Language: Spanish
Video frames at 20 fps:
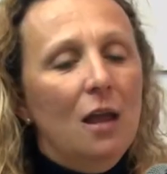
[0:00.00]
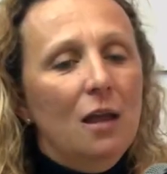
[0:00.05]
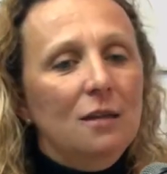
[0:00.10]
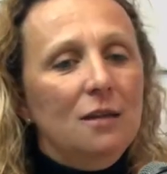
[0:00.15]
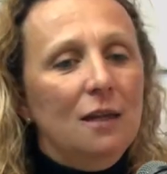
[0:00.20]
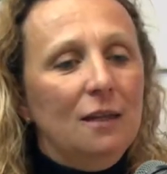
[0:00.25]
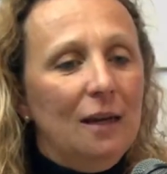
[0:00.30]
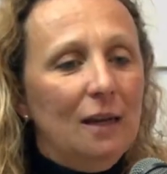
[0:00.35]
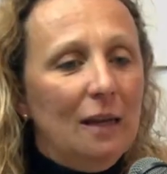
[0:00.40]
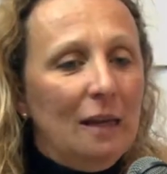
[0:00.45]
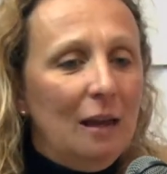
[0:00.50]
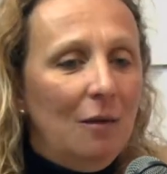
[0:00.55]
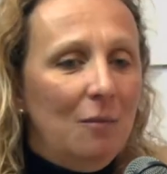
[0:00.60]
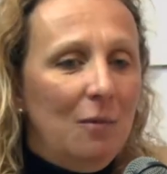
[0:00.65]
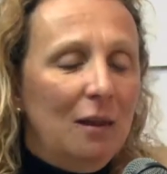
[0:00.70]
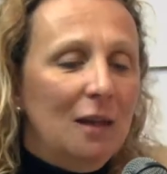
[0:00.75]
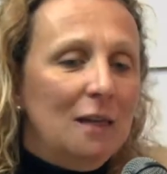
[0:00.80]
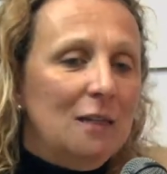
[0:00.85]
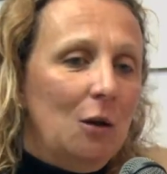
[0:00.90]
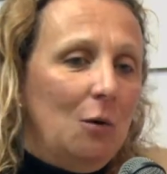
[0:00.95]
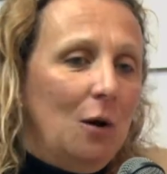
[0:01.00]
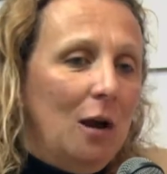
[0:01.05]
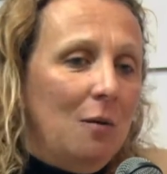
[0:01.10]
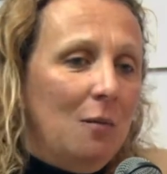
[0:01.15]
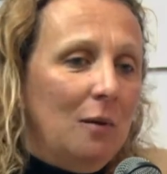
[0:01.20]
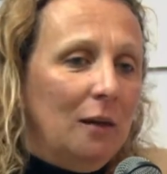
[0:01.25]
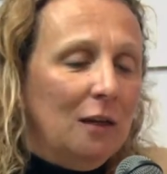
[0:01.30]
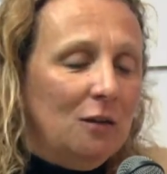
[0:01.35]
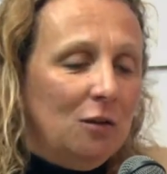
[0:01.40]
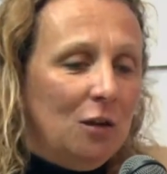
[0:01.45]
Se trata también de hacer una
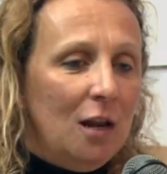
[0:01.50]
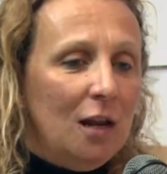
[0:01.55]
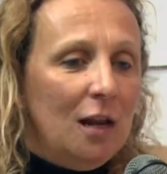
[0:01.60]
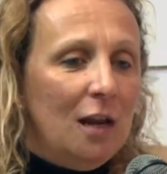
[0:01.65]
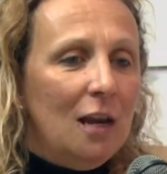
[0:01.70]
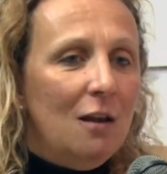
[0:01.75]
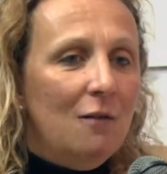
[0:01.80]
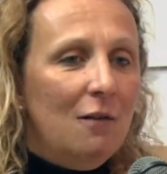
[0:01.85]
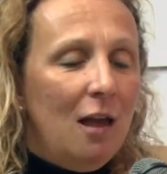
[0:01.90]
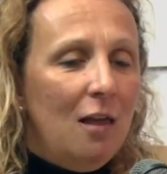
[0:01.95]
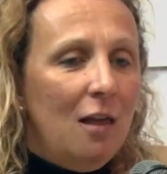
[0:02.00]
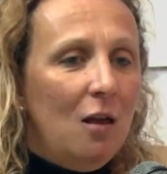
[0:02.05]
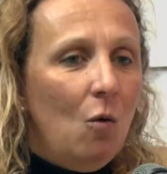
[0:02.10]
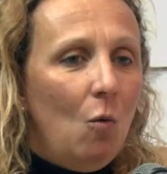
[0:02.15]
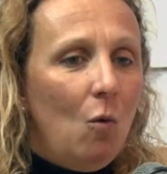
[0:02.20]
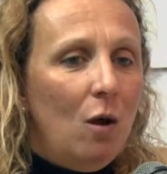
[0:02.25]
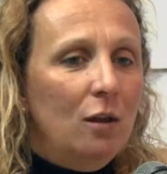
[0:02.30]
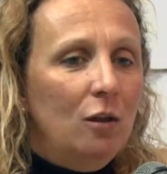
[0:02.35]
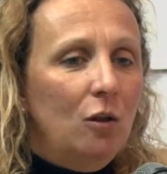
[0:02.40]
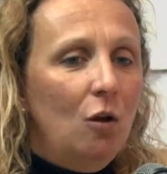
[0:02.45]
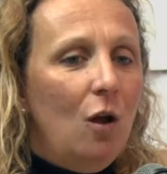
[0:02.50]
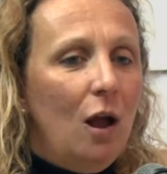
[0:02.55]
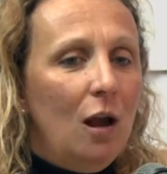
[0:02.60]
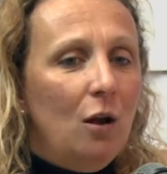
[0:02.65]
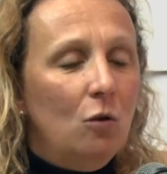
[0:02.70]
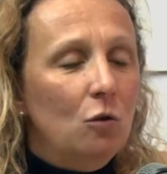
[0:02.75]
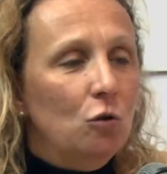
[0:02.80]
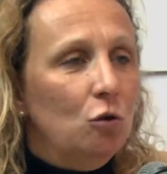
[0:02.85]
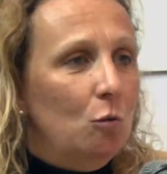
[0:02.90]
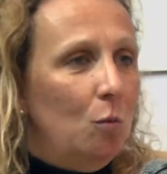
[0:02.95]
alimentación equilibrada en cuanto
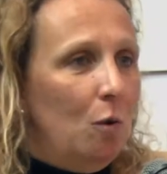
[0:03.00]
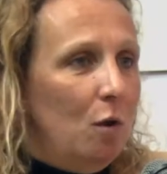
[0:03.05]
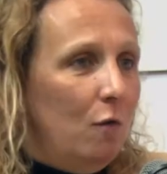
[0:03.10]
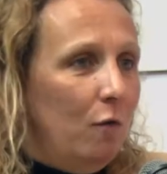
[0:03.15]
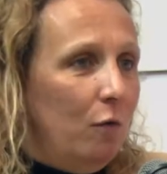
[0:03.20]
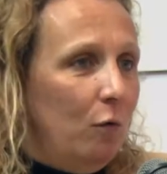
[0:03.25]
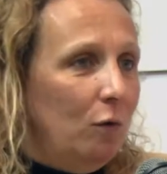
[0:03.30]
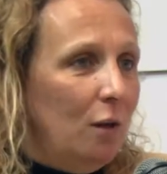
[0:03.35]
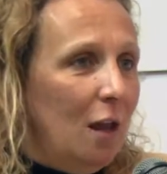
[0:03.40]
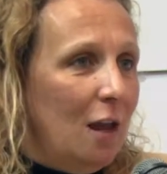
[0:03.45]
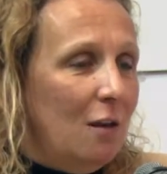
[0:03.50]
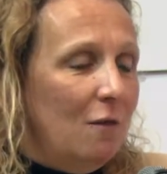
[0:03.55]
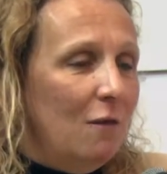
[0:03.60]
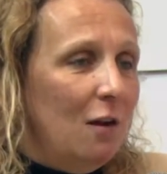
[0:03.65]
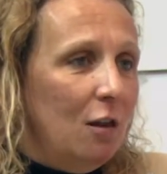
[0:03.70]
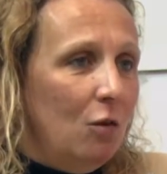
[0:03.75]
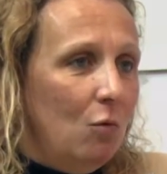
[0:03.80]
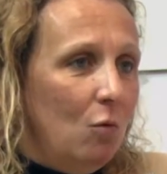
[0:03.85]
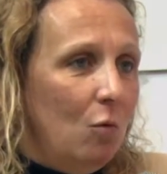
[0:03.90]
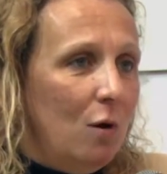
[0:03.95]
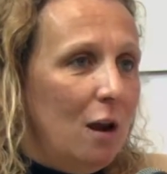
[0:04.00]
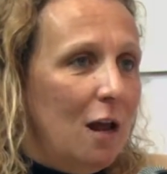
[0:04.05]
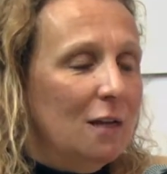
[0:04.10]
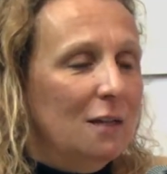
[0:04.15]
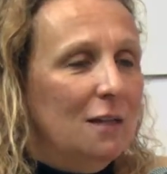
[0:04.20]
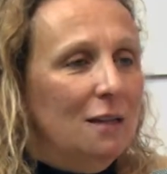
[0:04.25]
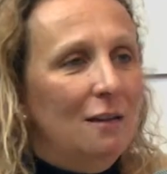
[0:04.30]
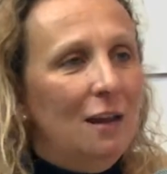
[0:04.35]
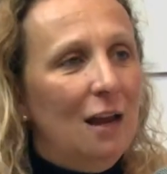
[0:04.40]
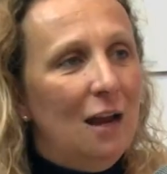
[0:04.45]
al consumo de frutas y
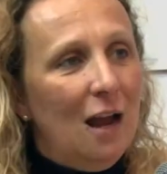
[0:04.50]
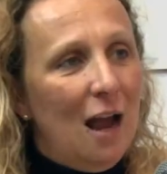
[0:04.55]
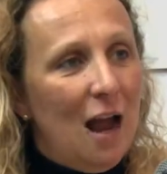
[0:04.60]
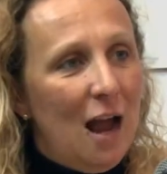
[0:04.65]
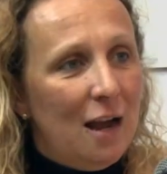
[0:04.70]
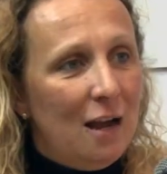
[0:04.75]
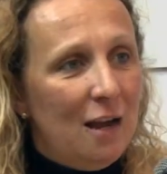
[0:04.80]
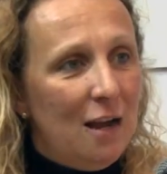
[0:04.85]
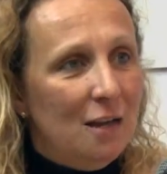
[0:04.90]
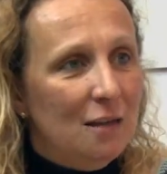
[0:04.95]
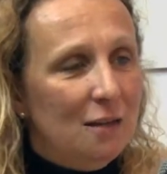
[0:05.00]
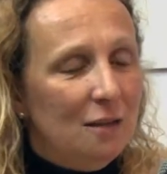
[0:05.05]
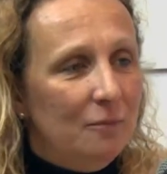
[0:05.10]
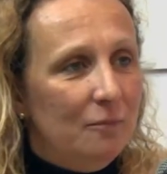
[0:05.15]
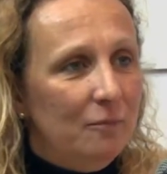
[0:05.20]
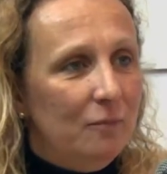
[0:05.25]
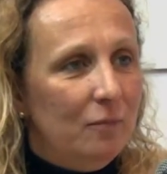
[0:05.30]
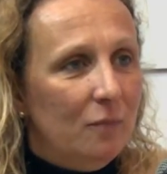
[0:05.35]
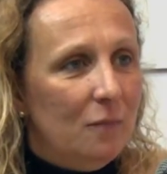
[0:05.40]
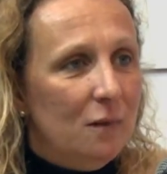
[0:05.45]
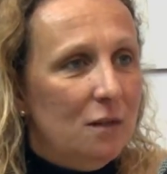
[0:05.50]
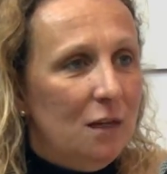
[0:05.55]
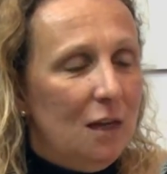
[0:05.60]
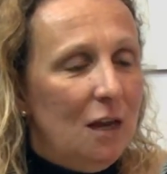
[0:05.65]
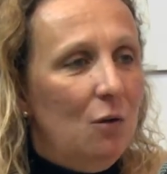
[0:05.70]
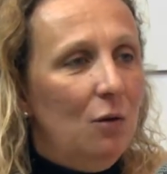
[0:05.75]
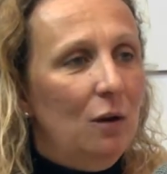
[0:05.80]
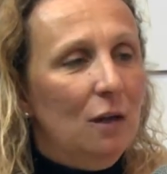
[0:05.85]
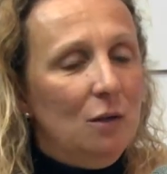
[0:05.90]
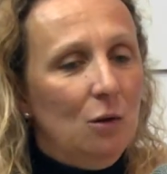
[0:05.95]
verduras, de carnes,
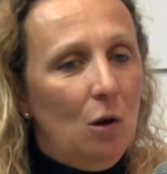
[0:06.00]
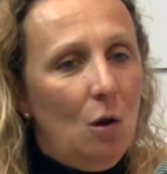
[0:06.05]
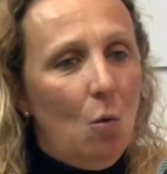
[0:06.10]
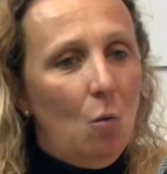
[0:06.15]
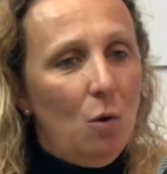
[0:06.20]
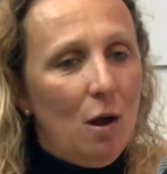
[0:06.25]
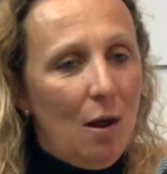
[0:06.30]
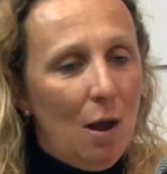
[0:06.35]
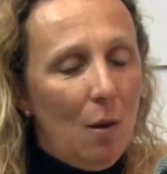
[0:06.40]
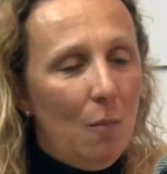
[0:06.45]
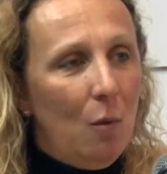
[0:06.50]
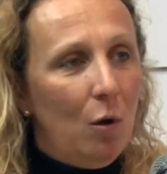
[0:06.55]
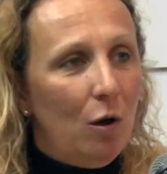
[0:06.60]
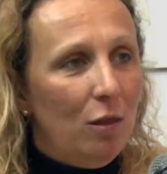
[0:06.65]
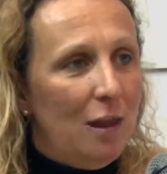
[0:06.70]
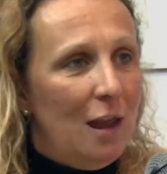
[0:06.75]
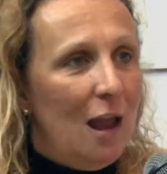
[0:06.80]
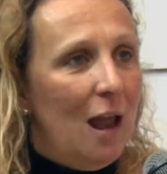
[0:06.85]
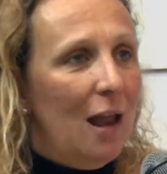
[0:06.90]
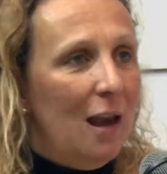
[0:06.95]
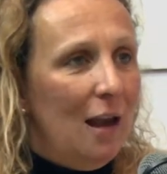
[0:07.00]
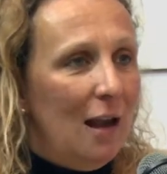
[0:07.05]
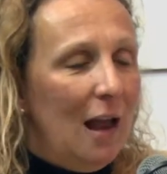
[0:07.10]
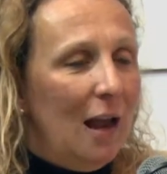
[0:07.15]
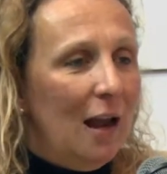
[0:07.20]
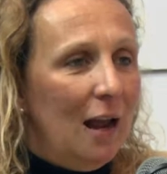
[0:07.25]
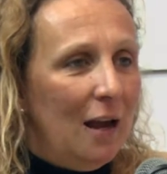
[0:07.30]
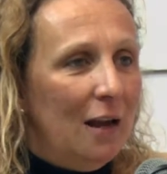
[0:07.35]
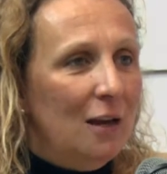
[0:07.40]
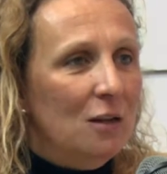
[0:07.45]
¿sí? aunque sea una vez por día,
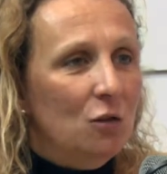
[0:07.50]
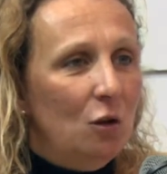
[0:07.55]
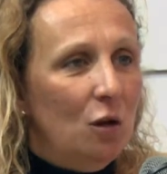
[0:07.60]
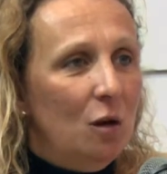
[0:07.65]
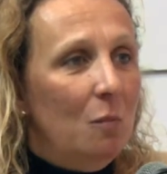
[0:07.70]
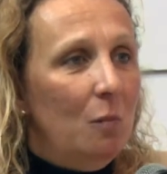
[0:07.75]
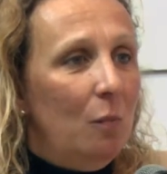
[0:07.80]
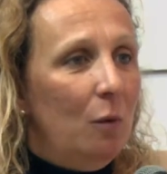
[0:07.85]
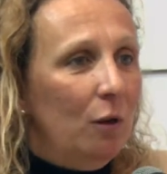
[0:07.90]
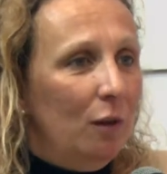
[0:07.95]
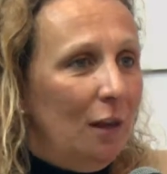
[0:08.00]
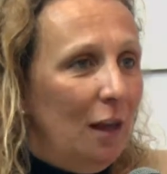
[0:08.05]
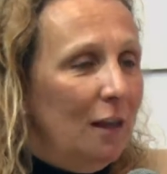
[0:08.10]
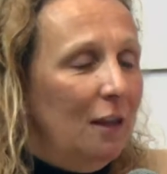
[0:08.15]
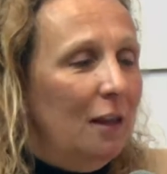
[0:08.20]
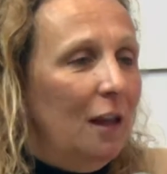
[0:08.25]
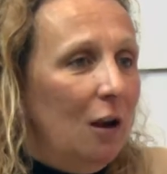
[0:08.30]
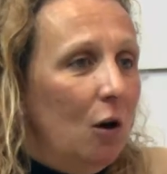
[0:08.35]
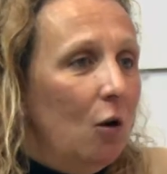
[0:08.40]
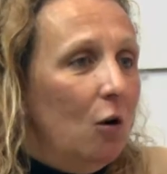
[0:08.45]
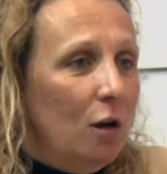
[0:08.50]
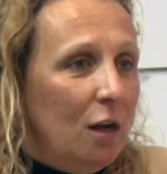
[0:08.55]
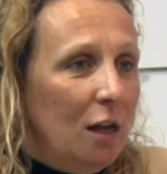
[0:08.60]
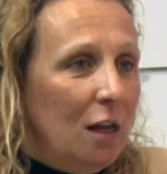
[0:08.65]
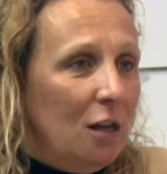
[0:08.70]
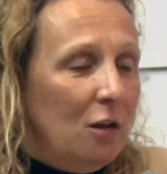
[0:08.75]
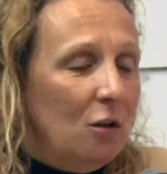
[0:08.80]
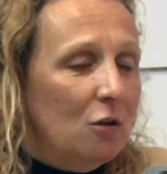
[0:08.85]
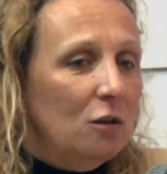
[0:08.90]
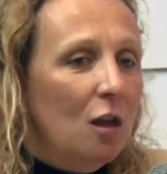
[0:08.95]
las carnes son importantes en los
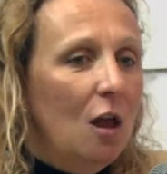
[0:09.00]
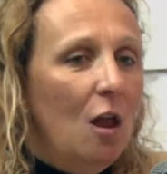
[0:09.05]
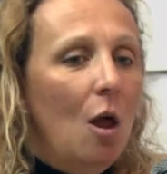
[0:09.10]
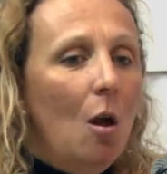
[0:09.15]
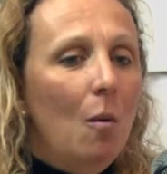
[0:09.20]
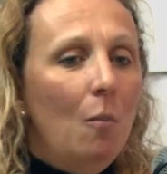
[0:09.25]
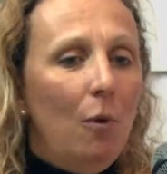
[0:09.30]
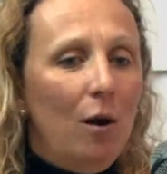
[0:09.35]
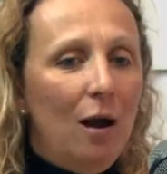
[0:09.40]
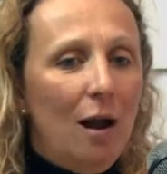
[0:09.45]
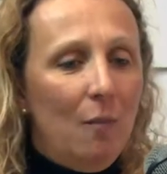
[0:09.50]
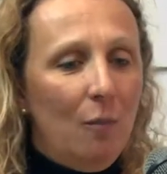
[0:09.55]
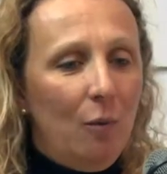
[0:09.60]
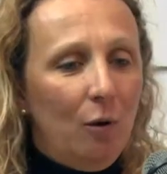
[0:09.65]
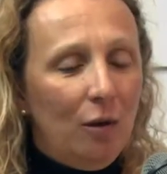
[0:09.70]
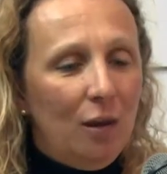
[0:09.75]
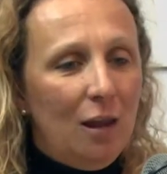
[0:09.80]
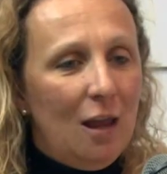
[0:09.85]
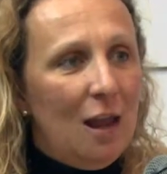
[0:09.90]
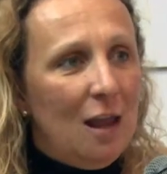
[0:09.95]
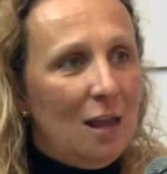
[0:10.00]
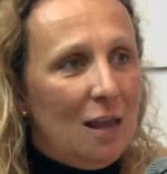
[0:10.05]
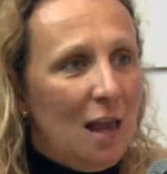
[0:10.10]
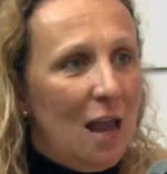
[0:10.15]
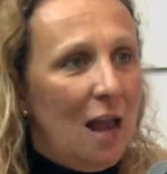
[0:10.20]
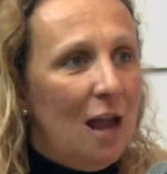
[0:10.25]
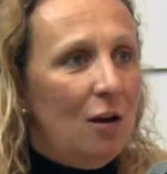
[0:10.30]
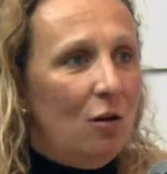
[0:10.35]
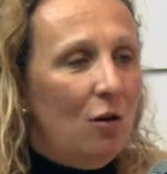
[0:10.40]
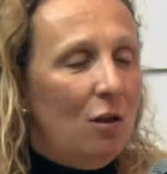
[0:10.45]
niños por el aporte de
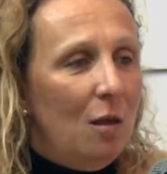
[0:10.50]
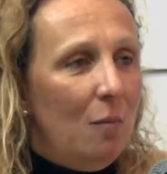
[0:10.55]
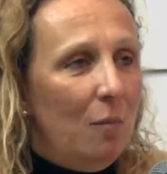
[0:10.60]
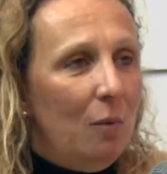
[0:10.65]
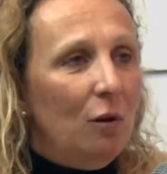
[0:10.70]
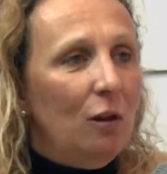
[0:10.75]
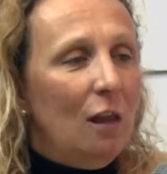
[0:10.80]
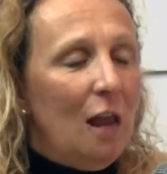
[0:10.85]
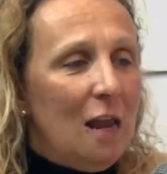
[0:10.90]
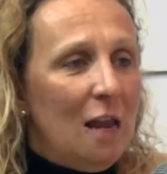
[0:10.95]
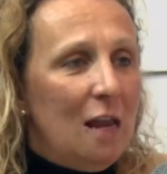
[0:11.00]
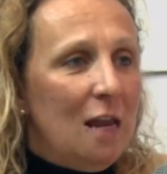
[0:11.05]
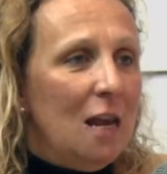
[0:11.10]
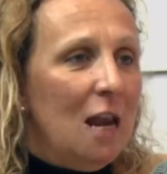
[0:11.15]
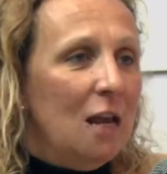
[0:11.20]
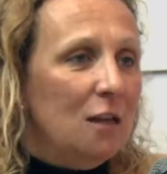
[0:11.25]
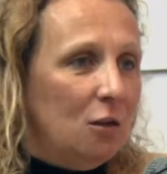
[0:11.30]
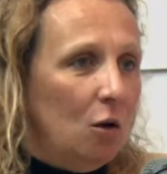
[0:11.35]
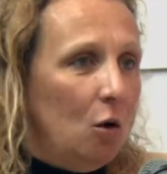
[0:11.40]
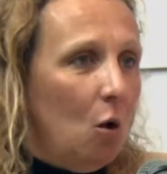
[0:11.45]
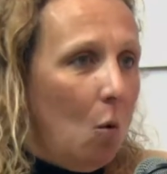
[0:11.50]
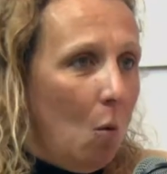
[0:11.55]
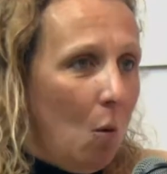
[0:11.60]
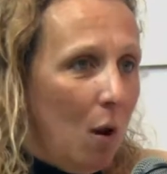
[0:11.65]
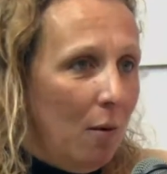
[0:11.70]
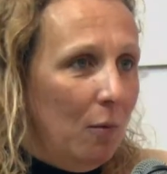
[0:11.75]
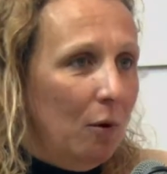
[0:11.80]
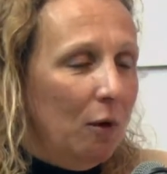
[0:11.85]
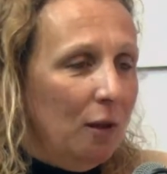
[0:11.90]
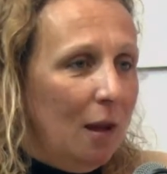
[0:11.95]
hierro y de proteínas, los
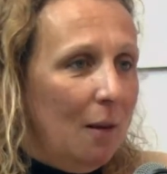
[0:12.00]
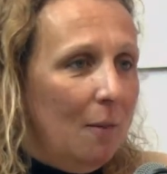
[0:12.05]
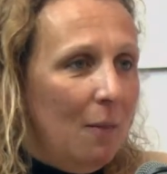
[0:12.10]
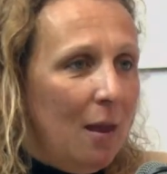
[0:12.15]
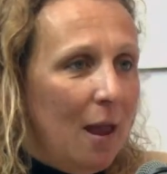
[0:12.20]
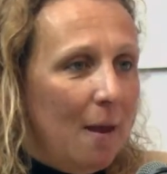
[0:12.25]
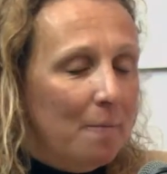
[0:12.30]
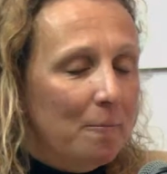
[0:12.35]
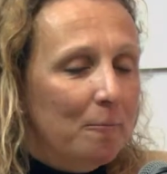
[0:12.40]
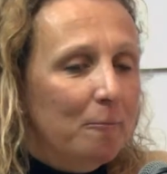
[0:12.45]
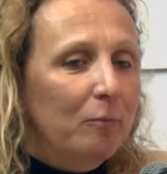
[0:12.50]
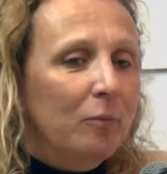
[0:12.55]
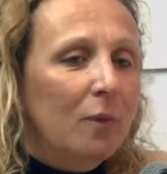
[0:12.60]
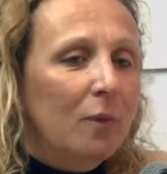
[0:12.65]
huevos también.